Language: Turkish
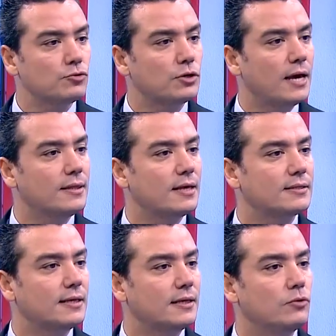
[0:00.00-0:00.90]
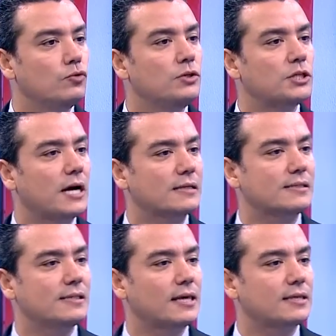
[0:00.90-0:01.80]
Çünkü endeksteki gün
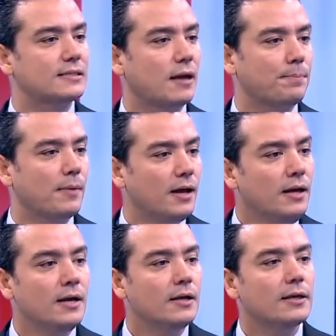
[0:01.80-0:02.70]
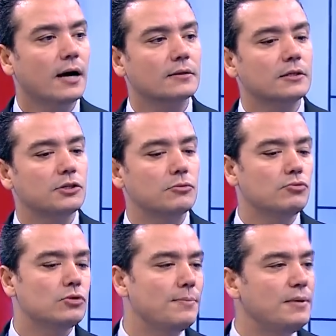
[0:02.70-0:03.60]
içerisindeki sapma
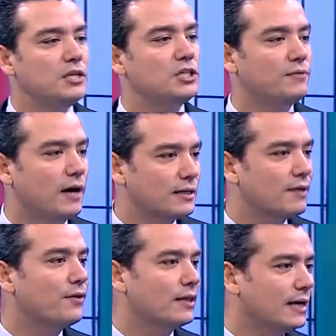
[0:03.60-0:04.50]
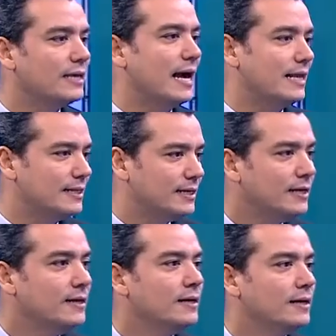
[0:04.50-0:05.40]
yaklaşık %1 civarına falan
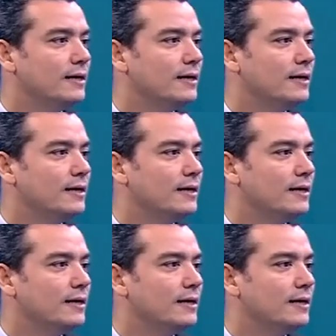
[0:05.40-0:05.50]
geldi.